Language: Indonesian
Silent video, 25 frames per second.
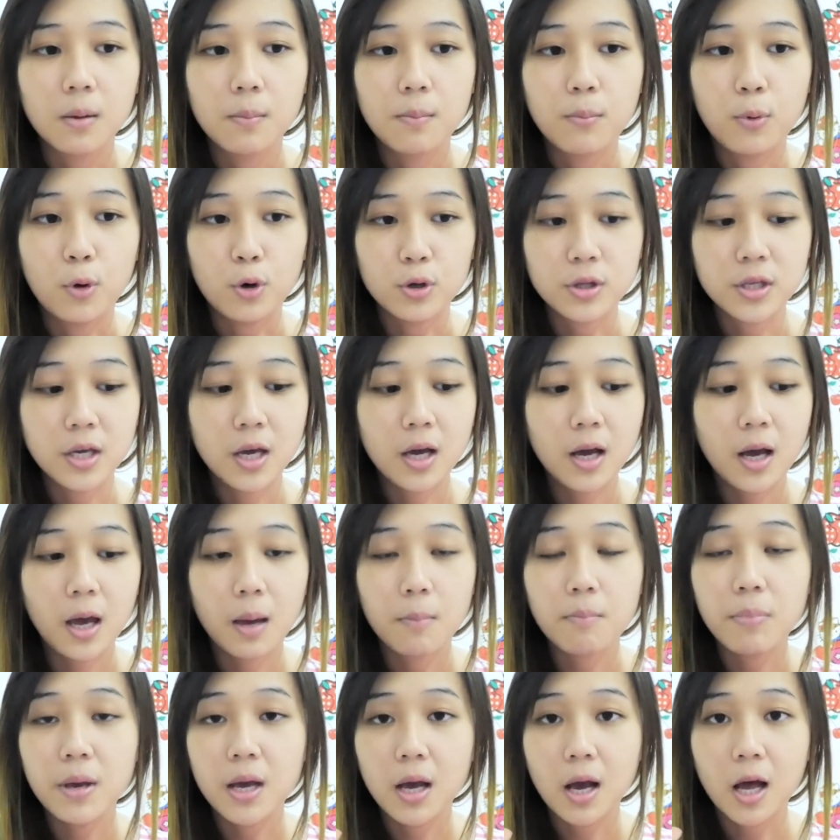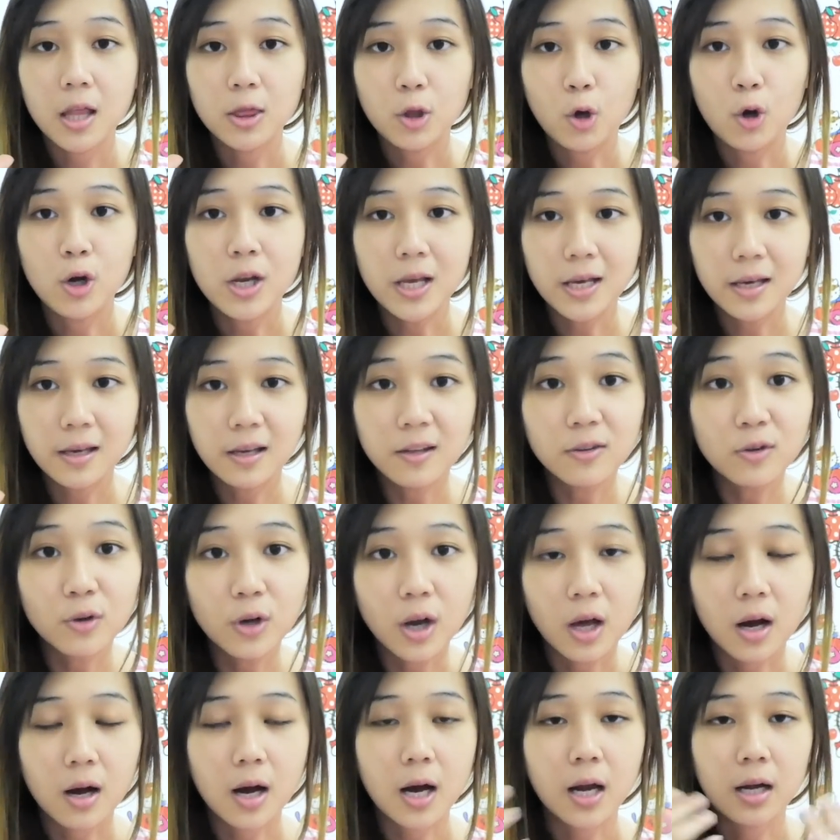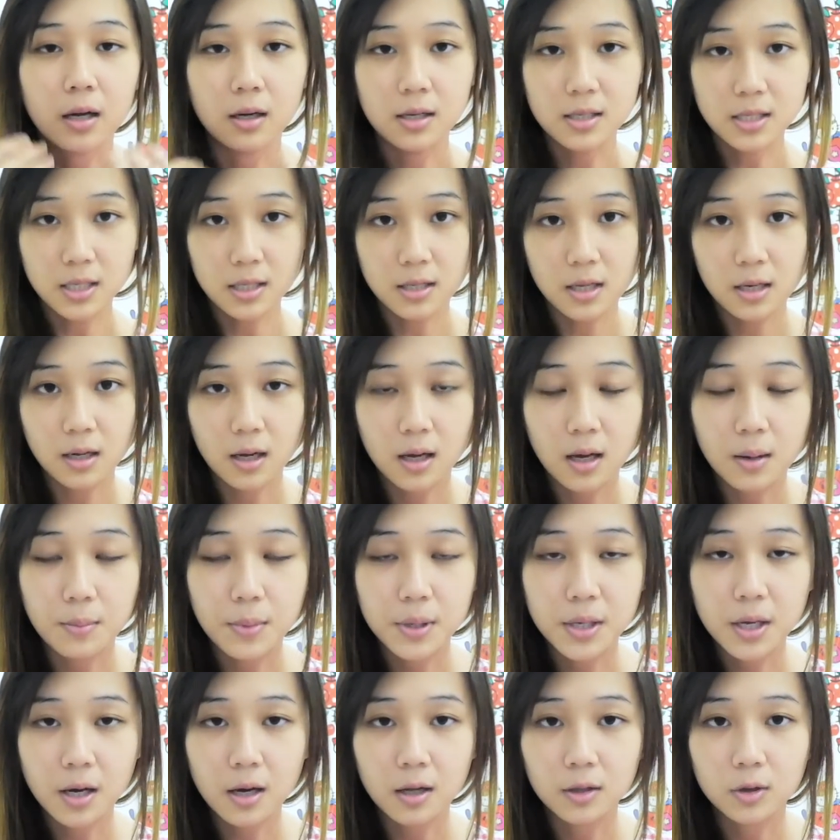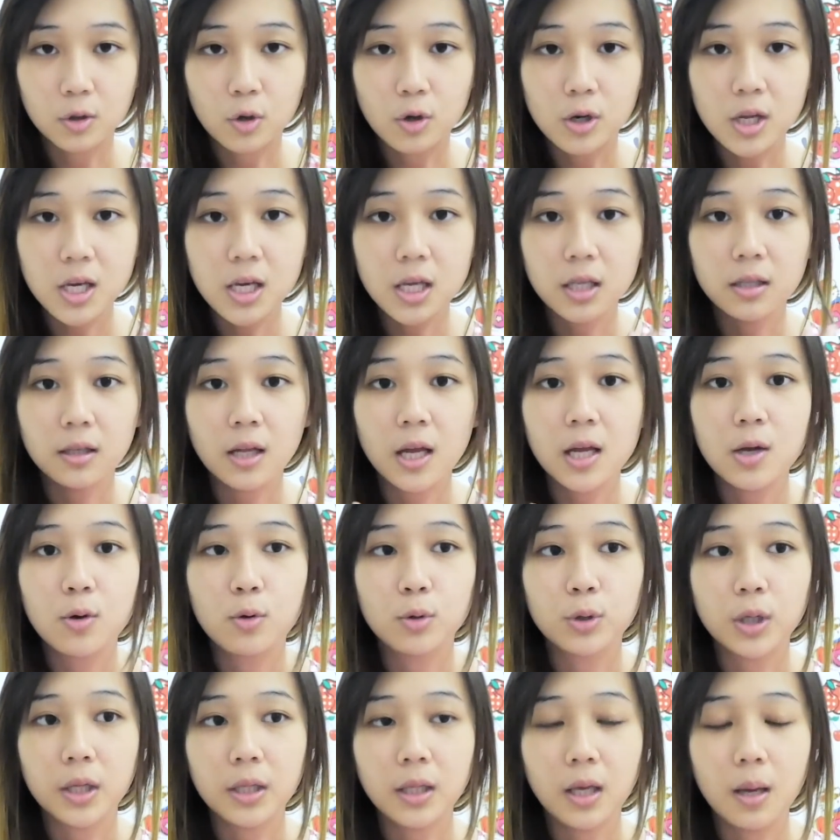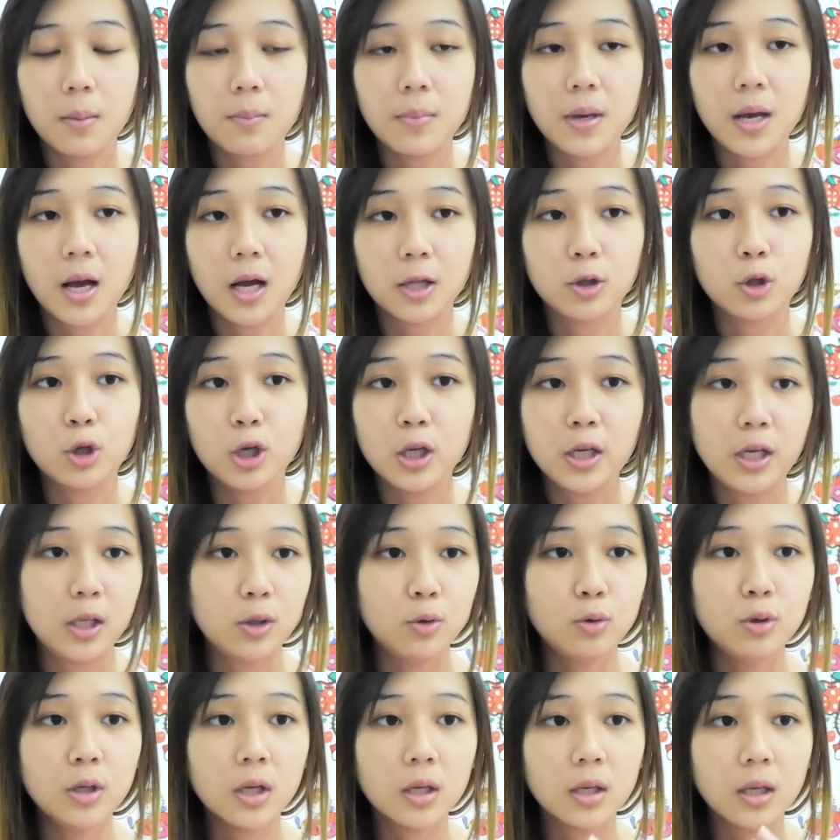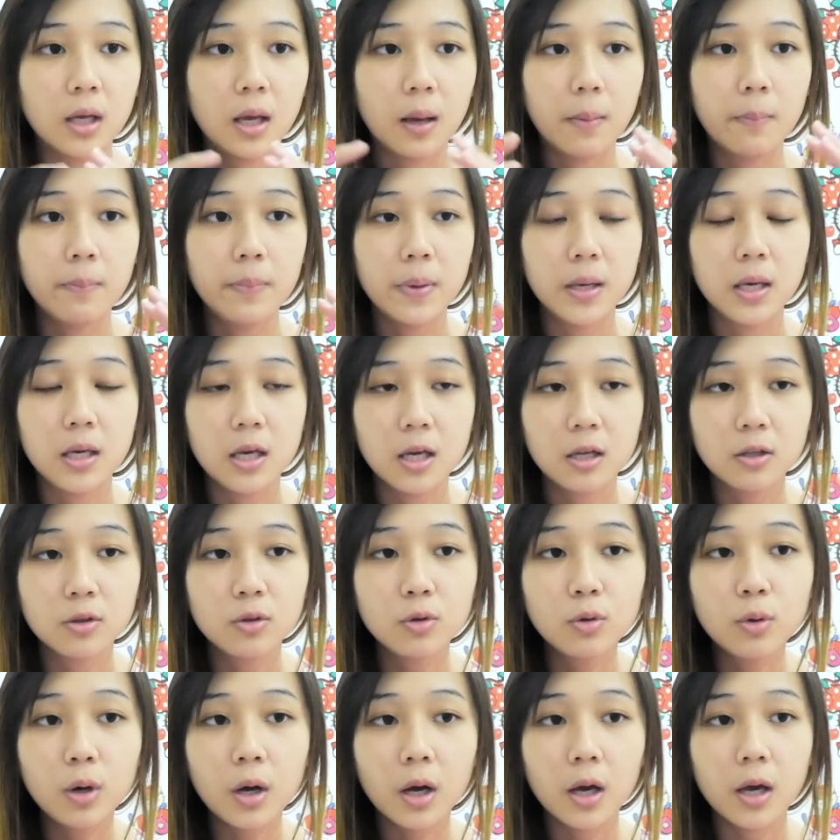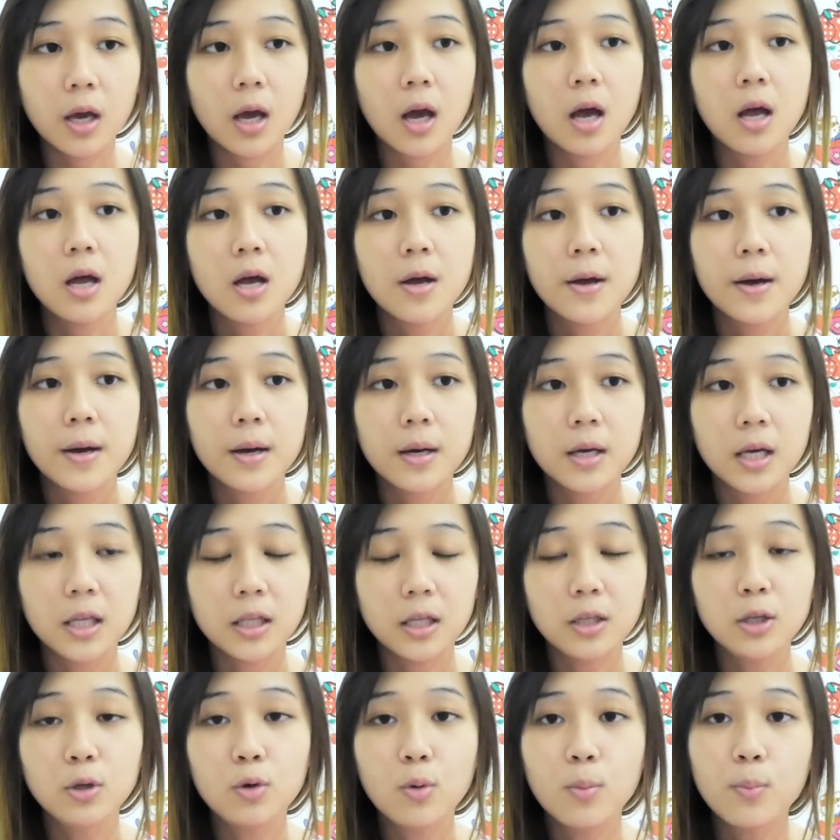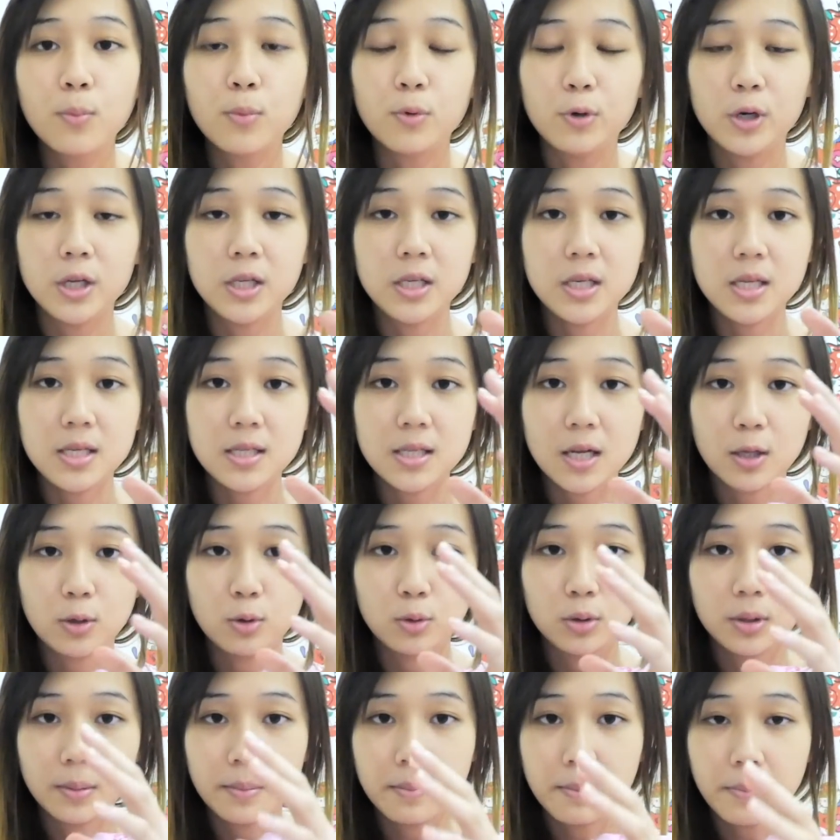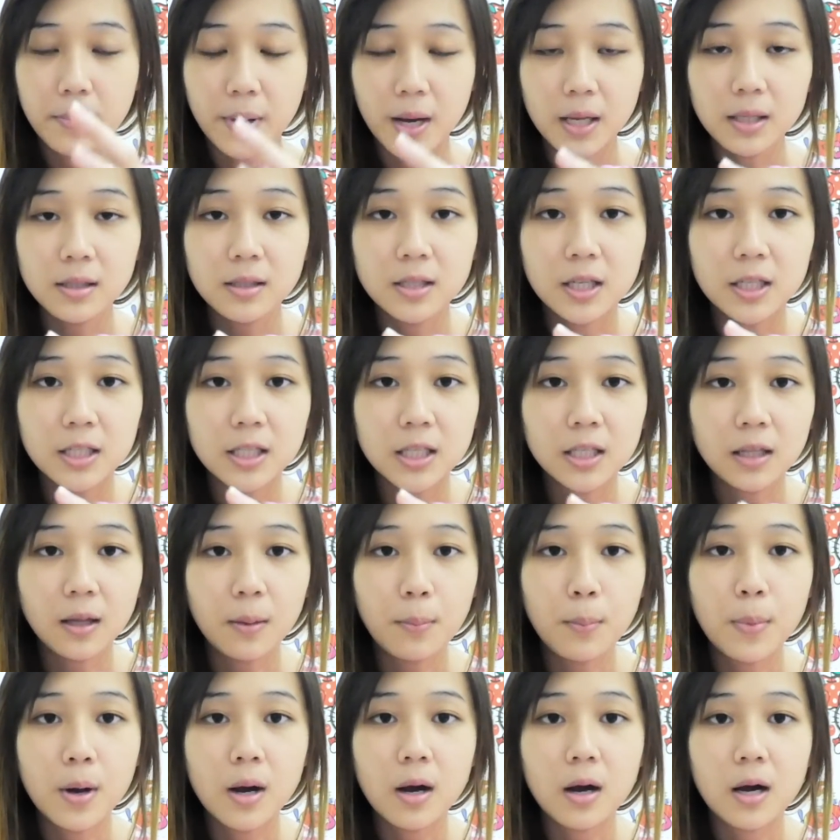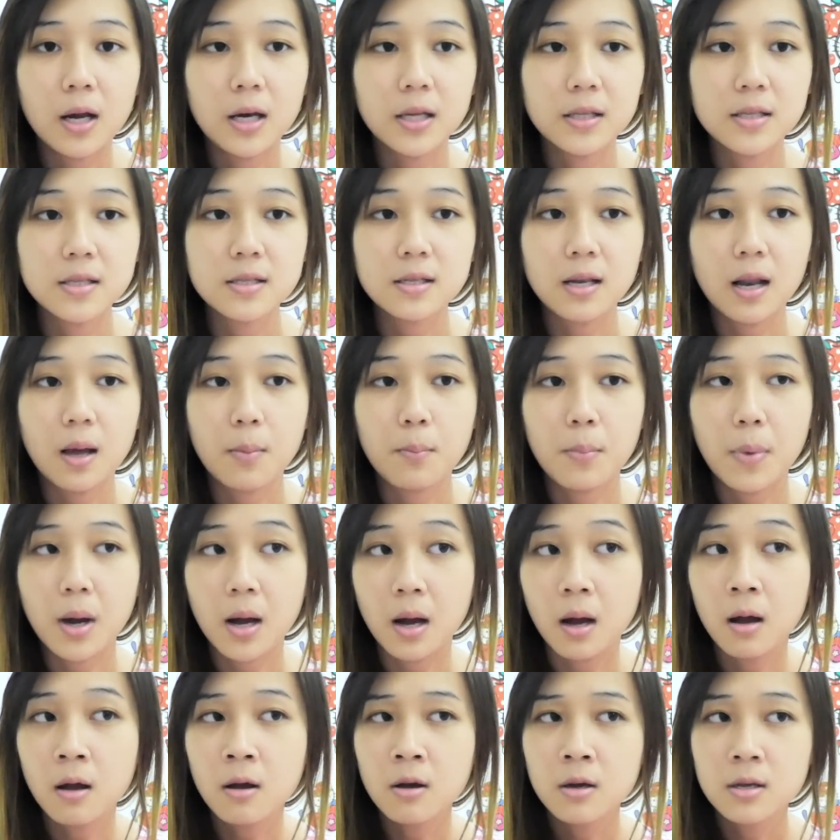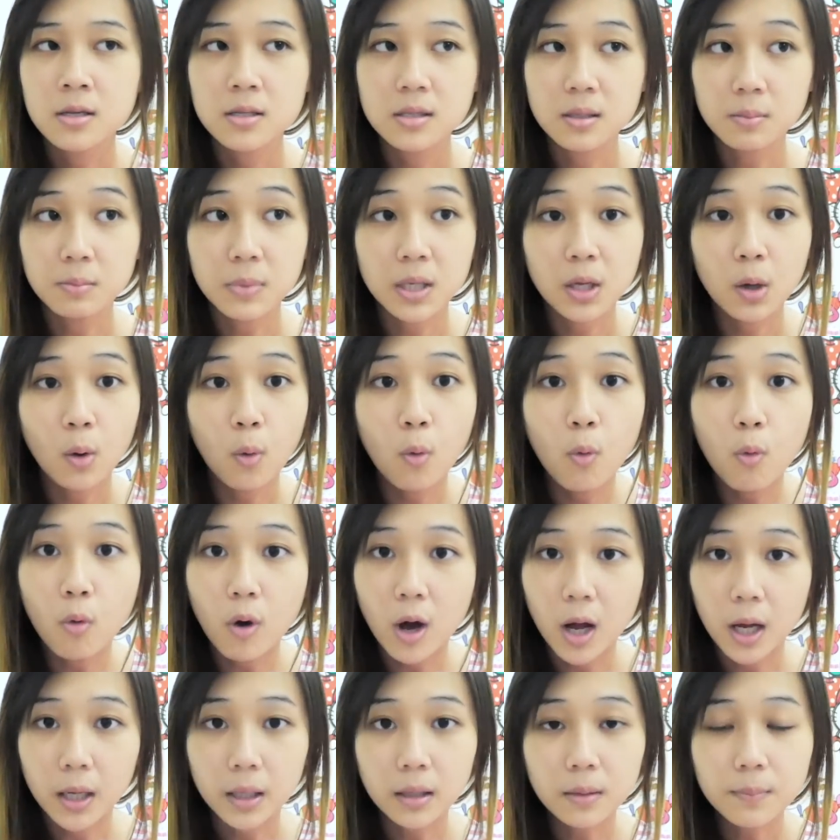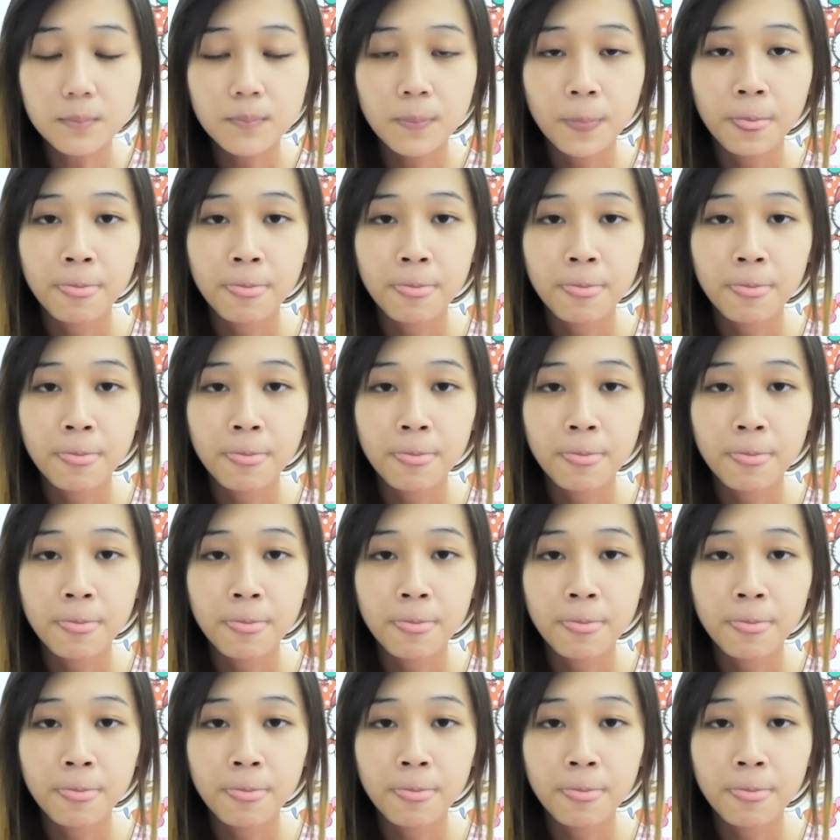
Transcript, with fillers: pokoknya camping Katolik gitu lah karena sini agamanya Katolik, kita ikutan camping Katolik itu dan campingnya tuh kayak kita dikumpulin di satu tempat dan kita bakalan selama semingguan